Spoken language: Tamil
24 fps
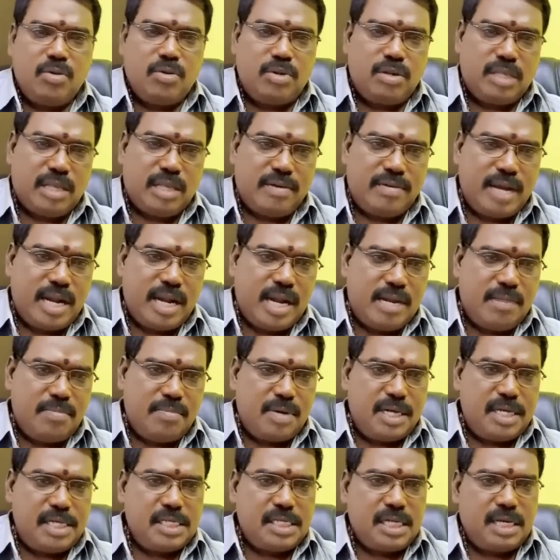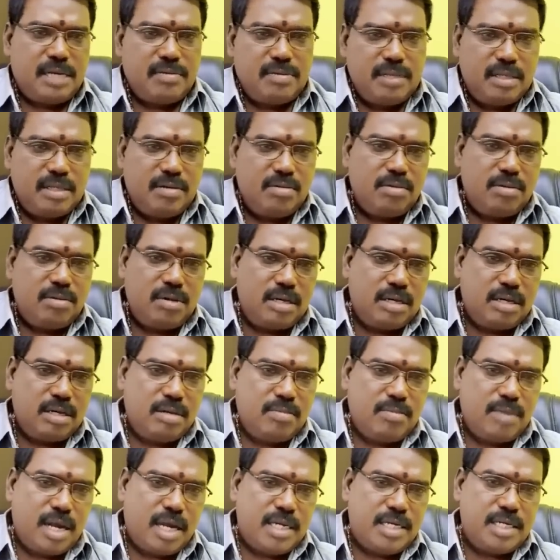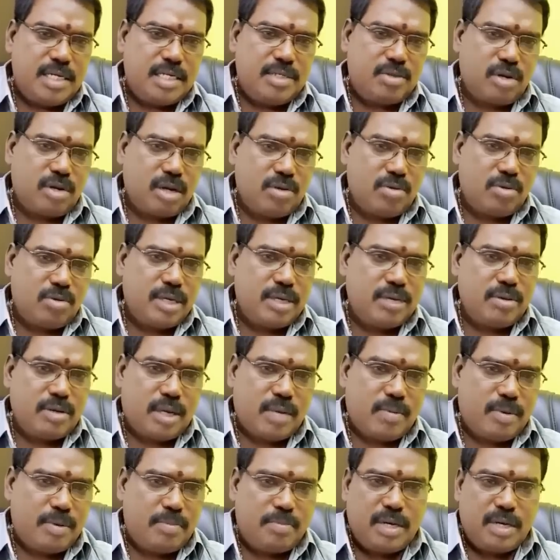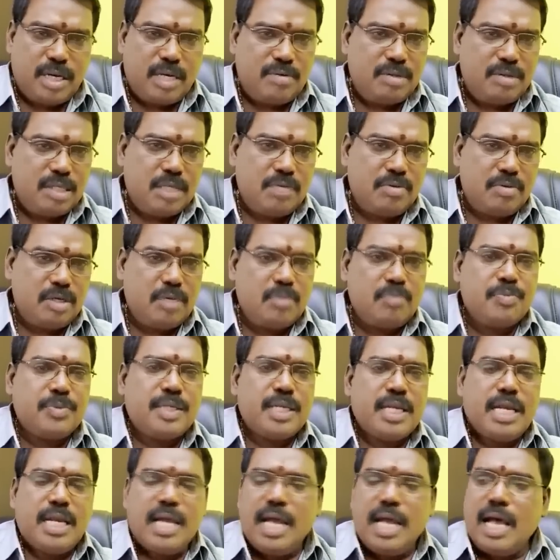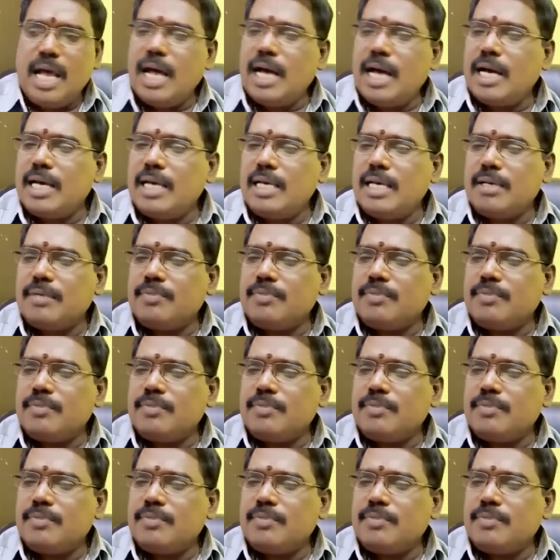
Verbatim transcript: ஒரு தவறான ப்ரடிக்ஷனை வந்து உங்களுக்கு மாற்றி சொல்லக்கூடிய ஒரு அமைப்பாக வந்துவிடும் ஆக